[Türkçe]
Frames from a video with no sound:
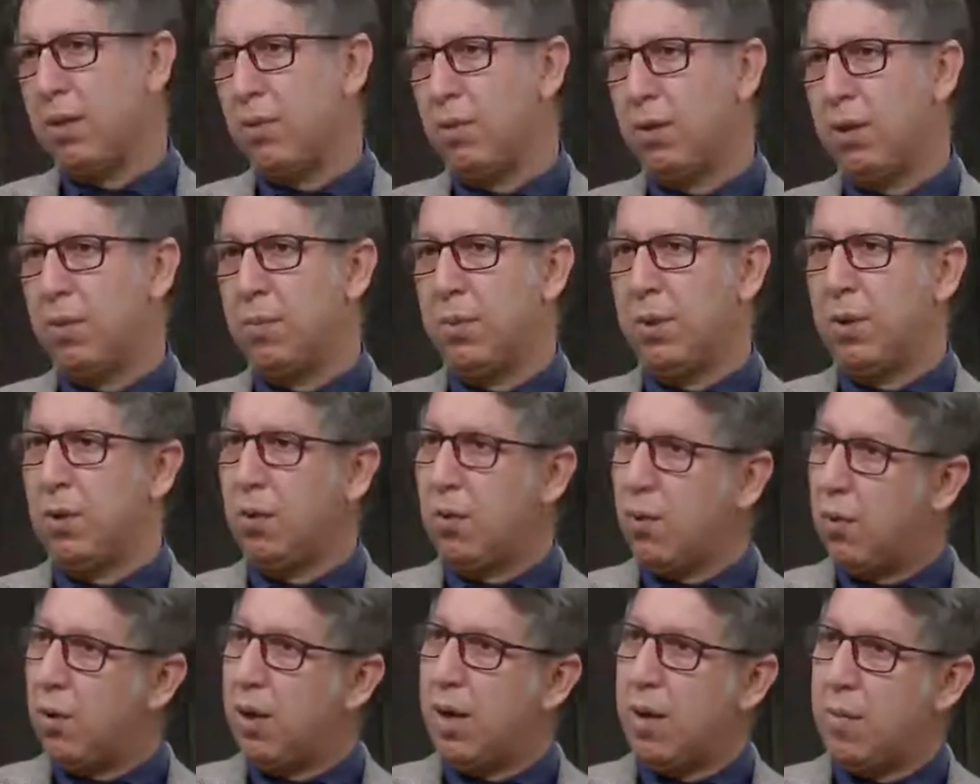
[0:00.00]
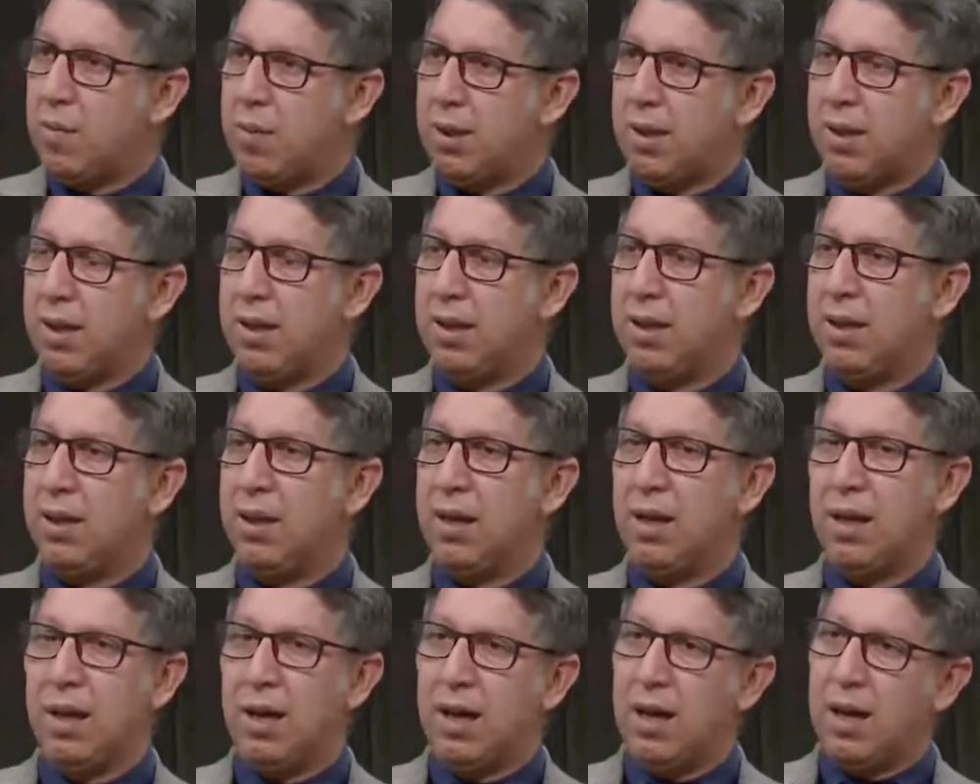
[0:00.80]
olabilir. Önemli değil
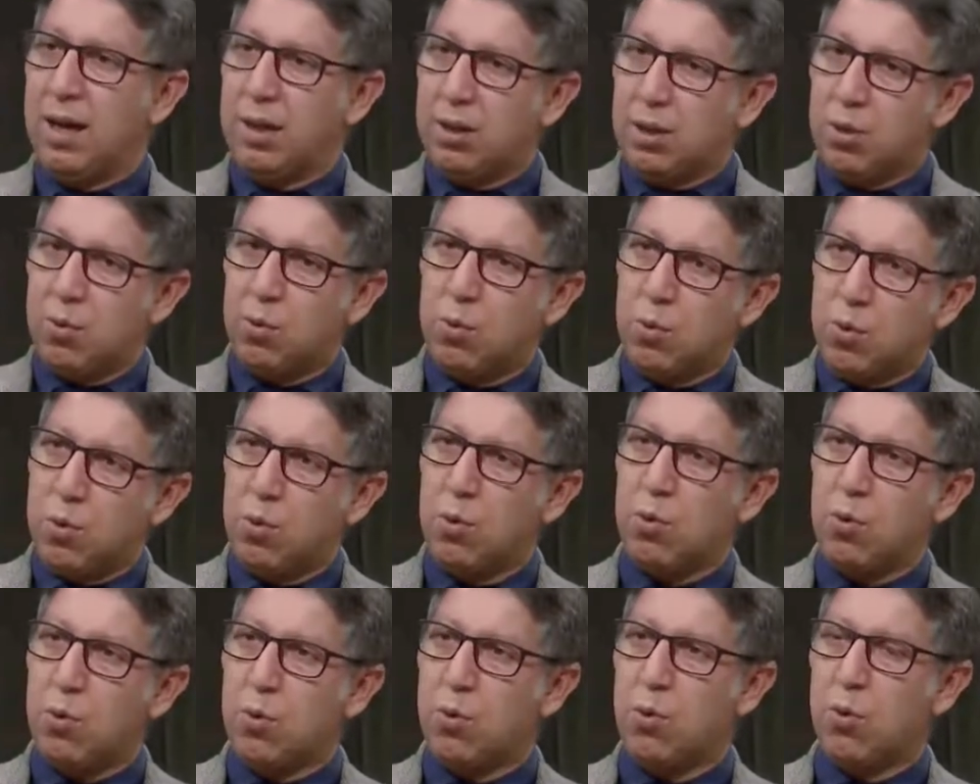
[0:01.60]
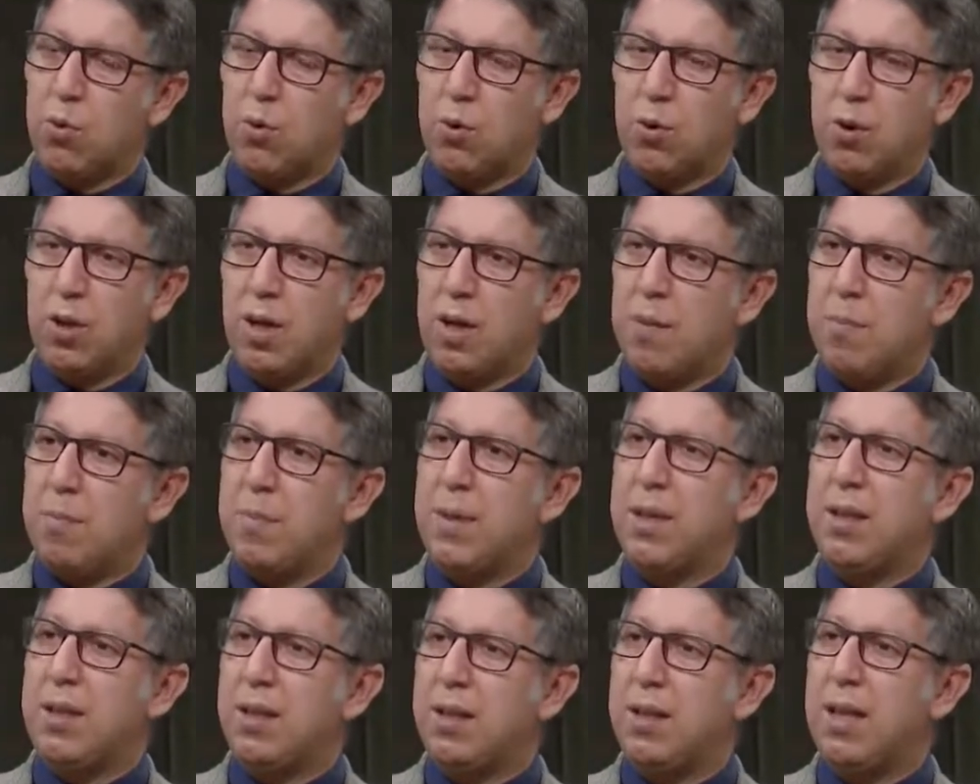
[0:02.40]
artık küçük küçük
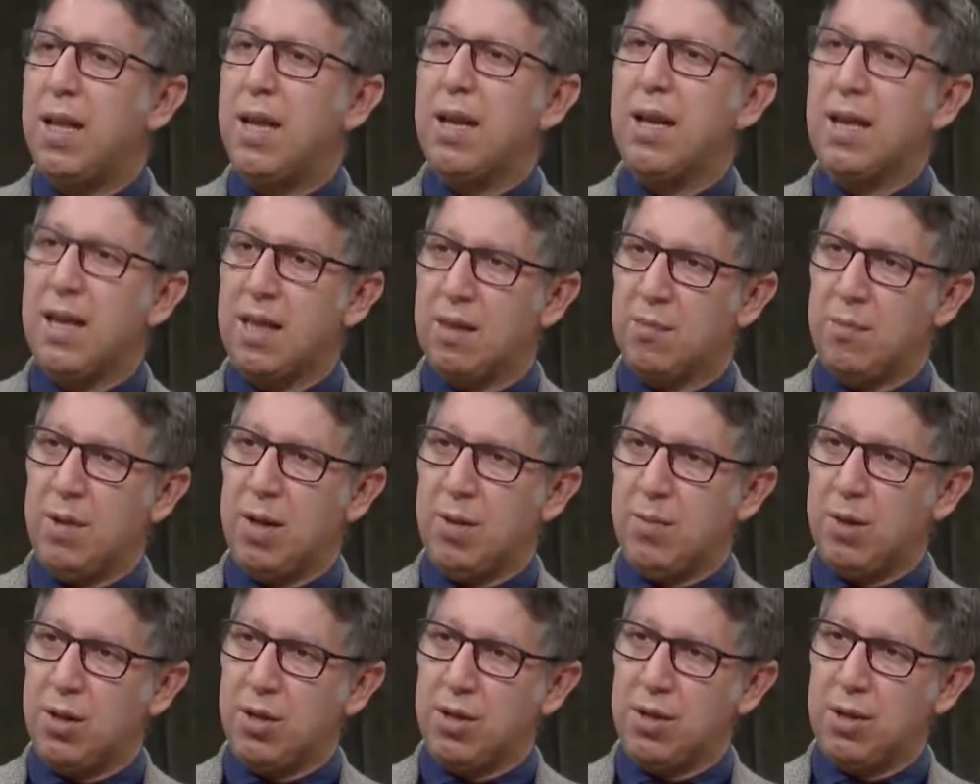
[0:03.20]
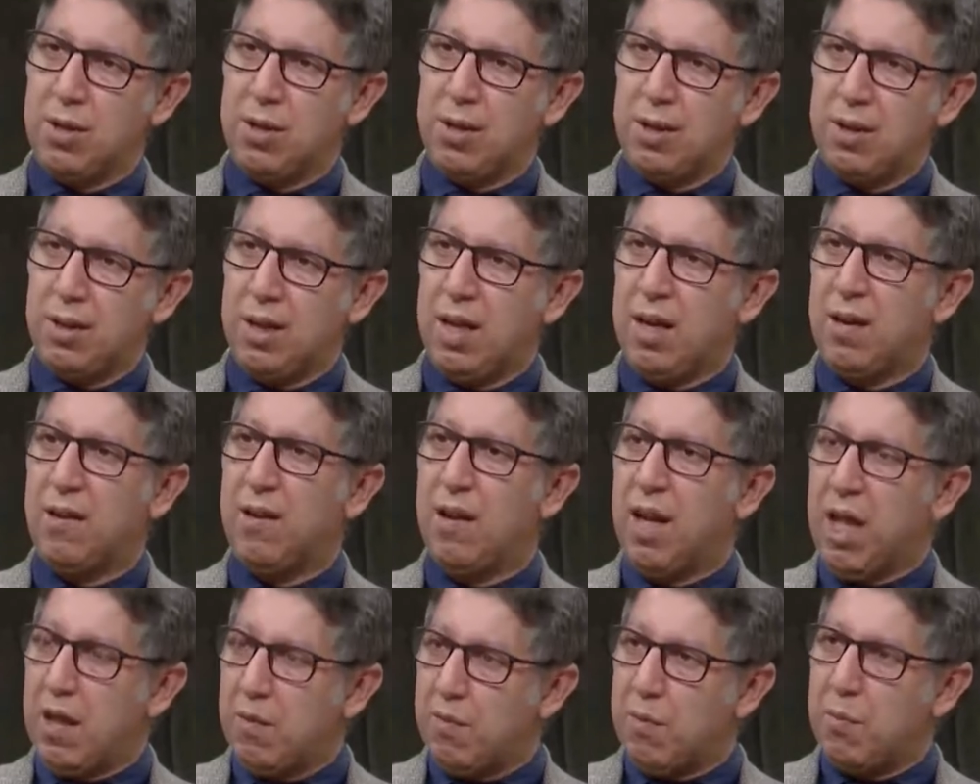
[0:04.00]
metinler yazmaya başlasınlar
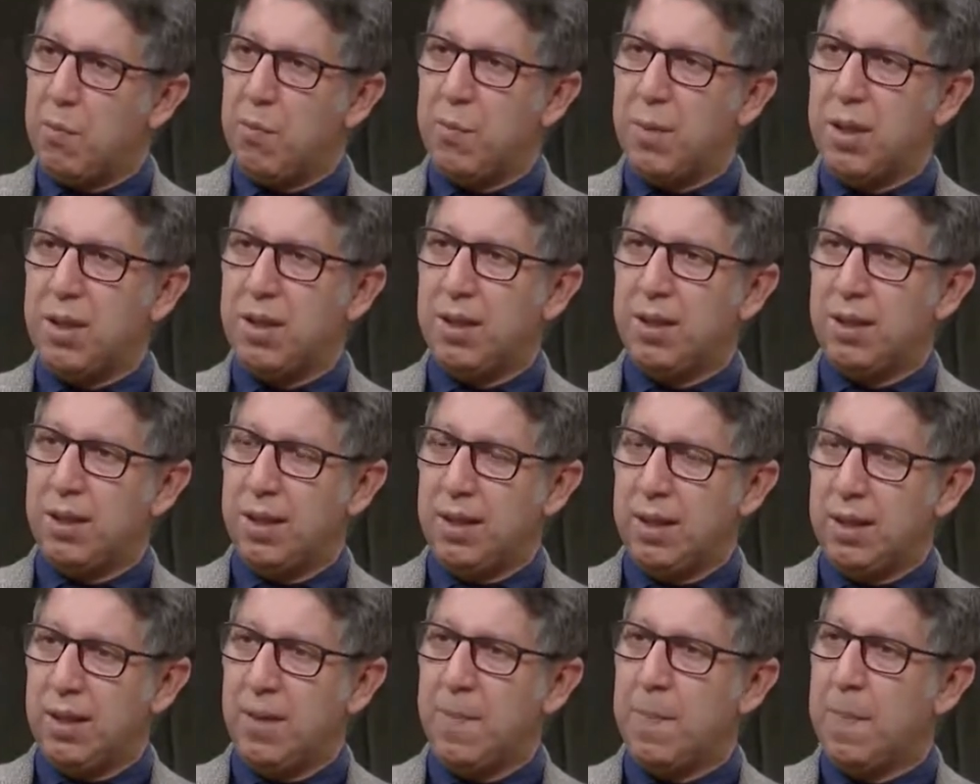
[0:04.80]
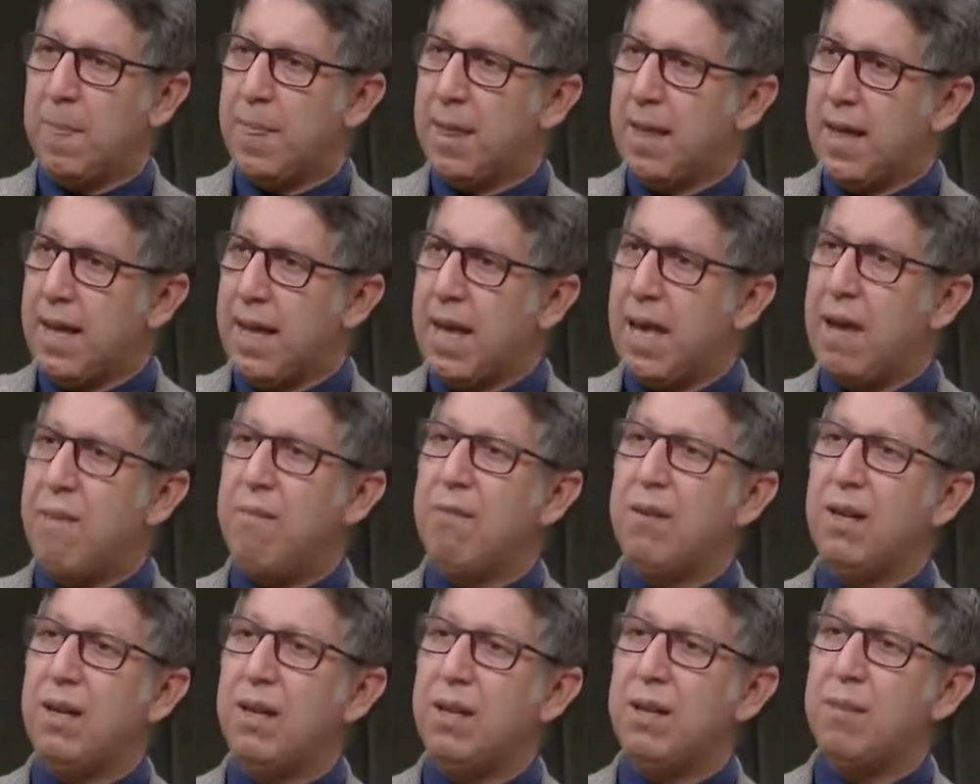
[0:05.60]
ve bu metinleri
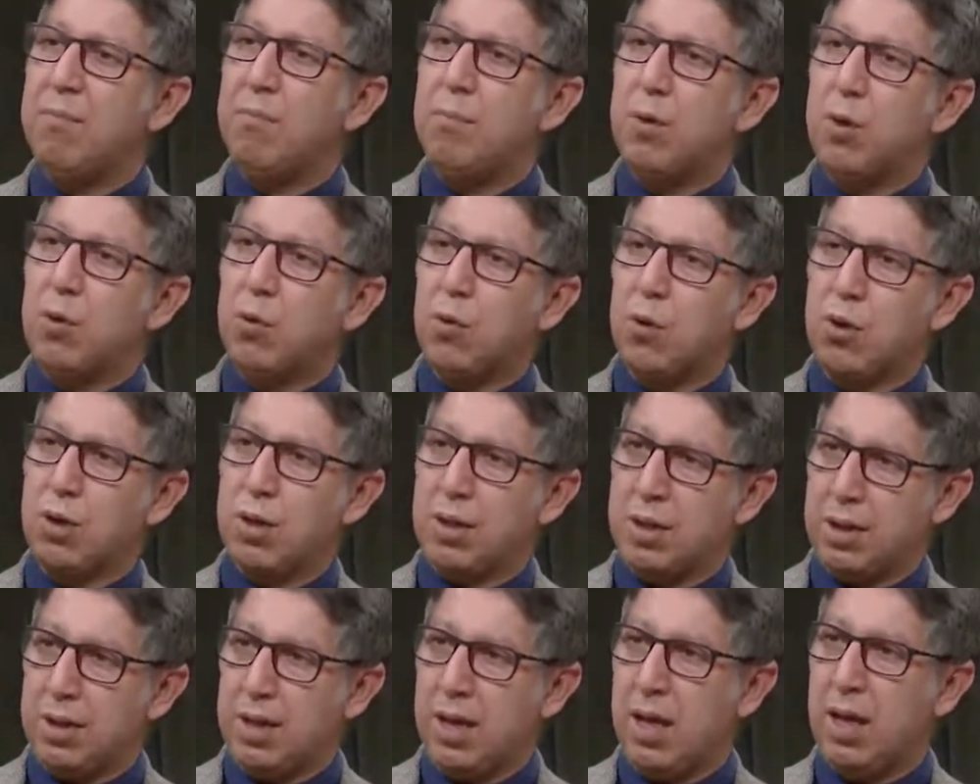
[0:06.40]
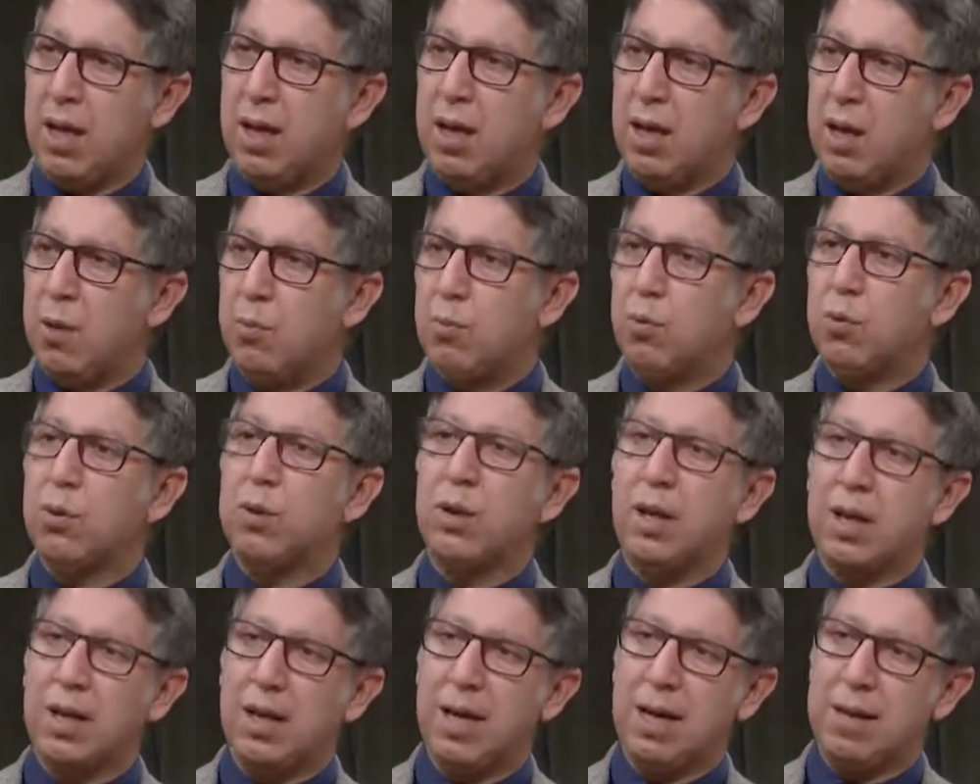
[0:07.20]
evlerinin bir köşesine
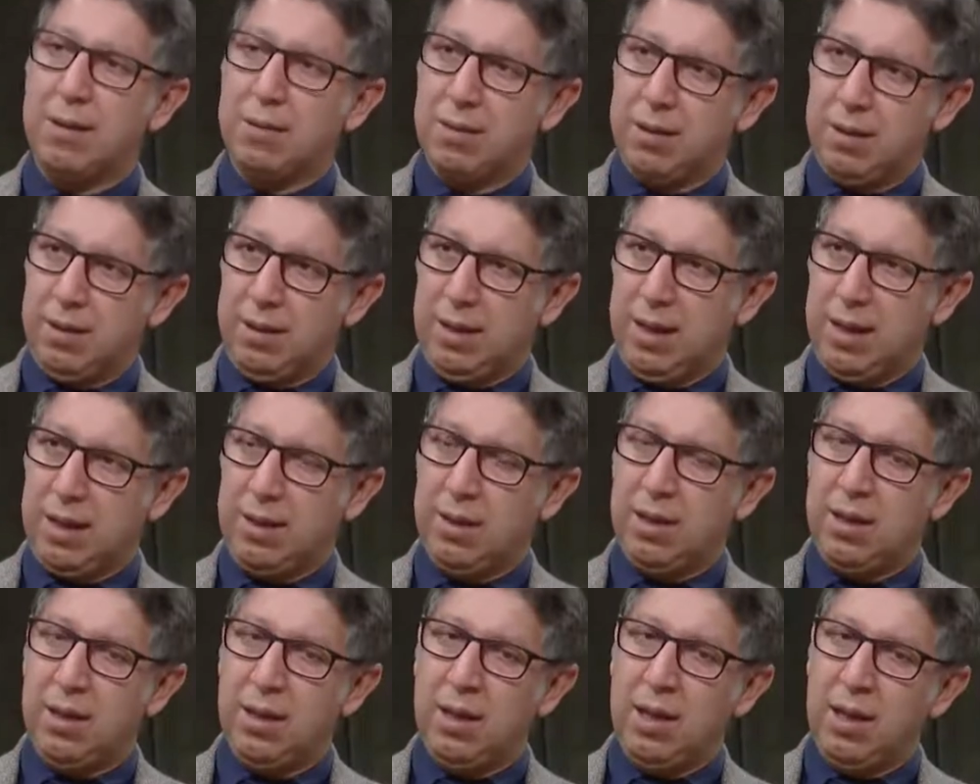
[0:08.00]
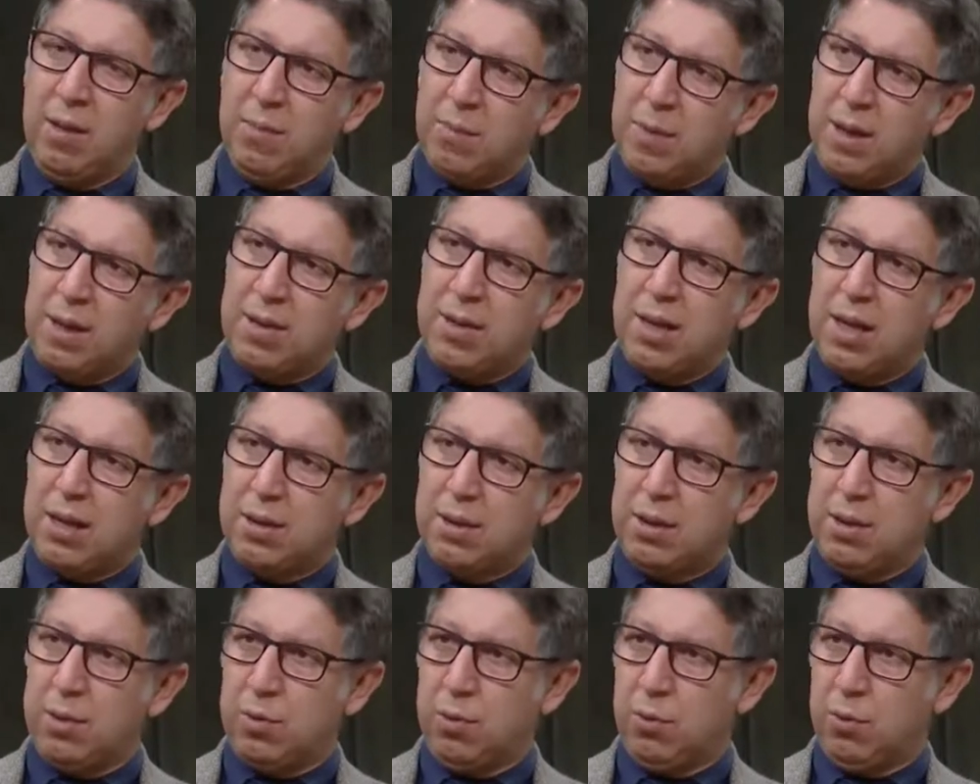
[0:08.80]
mutlaka assınlar.
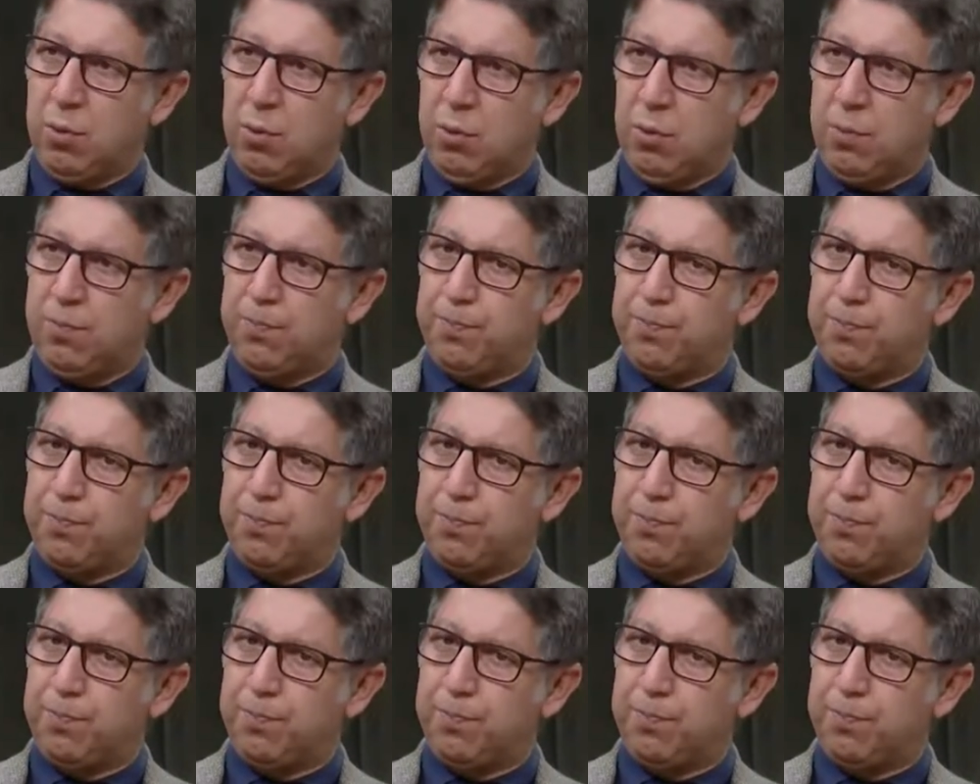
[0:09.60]
Pazartesi günü